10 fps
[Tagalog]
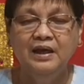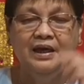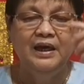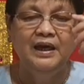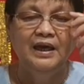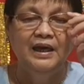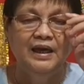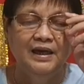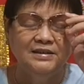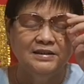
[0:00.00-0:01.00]
He
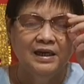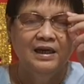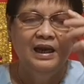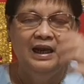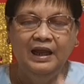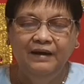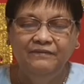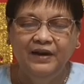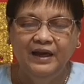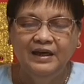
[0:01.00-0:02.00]
is
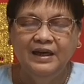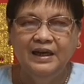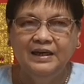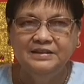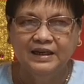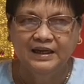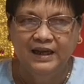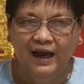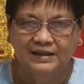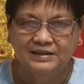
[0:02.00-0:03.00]
living inside
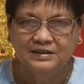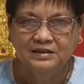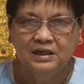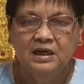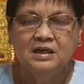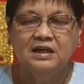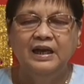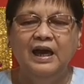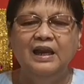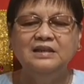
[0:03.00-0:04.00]
us.
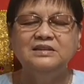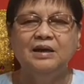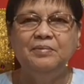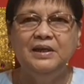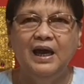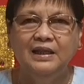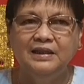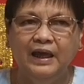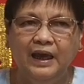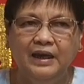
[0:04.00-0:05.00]
Kaya lang sabi
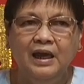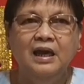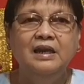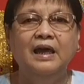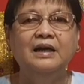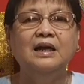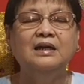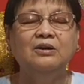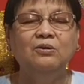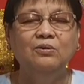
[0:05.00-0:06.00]
natin na
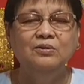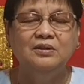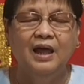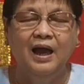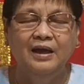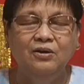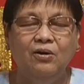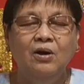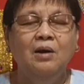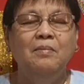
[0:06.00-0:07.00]
nagkakaroon
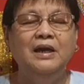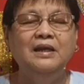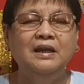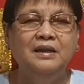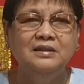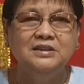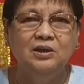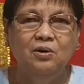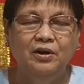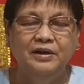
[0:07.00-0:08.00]
tayo, may hinanda si
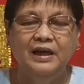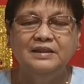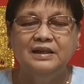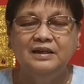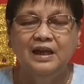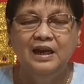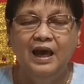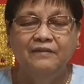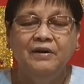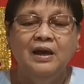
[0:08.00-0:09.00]
Lord na eternal
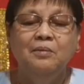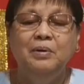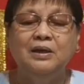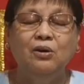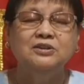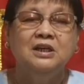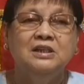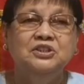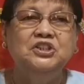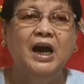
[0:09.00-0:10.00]
life because
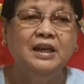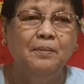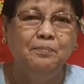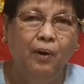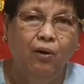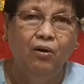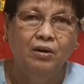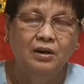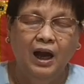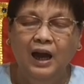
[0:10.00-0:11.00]
siya na po
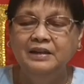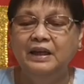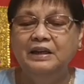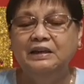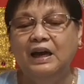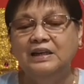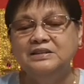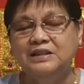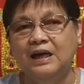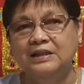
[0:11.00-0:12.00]
ang nananahan
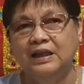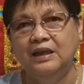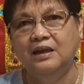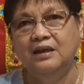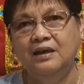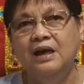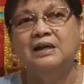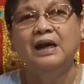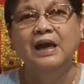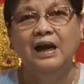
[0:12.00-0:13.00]
sa atin.
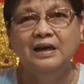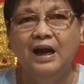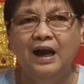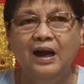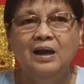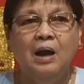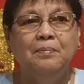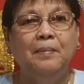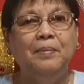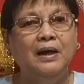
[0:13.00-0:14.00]
Kaya nga,
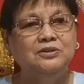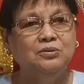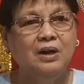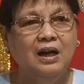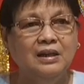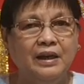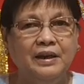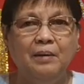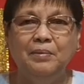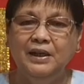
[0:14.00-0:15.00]
papasok ka agad
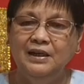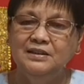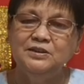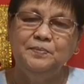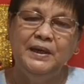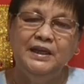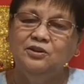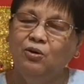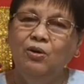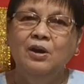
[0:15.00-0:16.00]
ang banal na
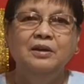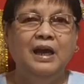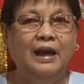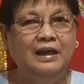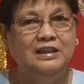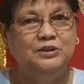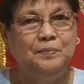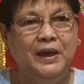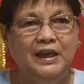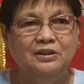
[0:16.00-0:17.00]
spirito dahil
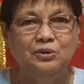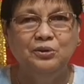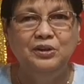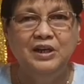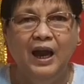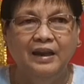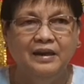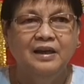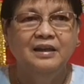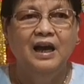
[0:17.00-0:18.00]
espiritu yan
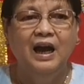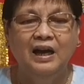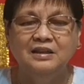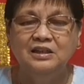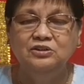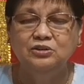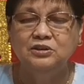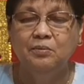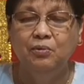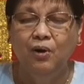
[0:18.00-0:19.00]
ng ating Diyos
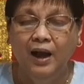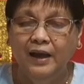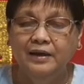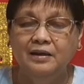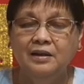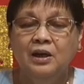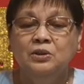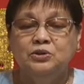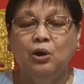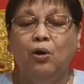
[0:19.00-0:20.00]
na buhay.
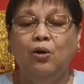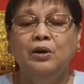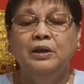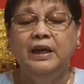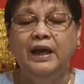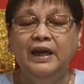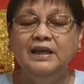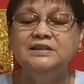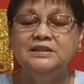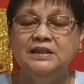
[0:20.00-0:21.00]
So, He
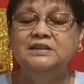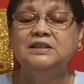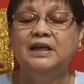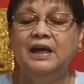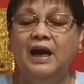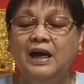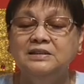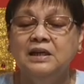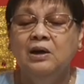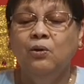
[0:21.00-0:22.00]
is inside
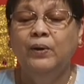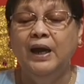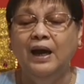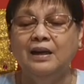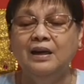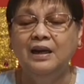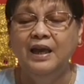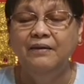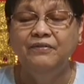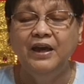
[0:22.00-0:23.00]
us. We are
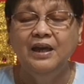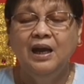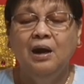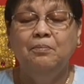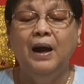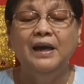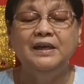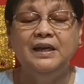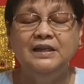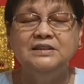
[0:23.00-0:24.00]
living by
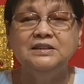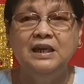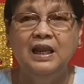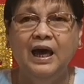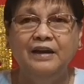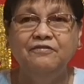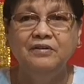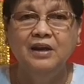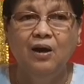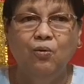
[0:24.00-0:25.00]
His life
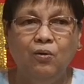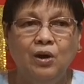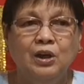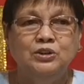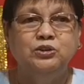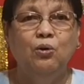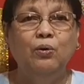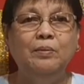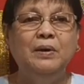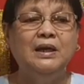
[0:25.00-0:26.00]
now. So,
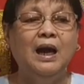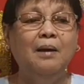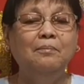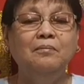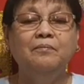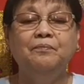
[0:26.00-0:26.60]
we become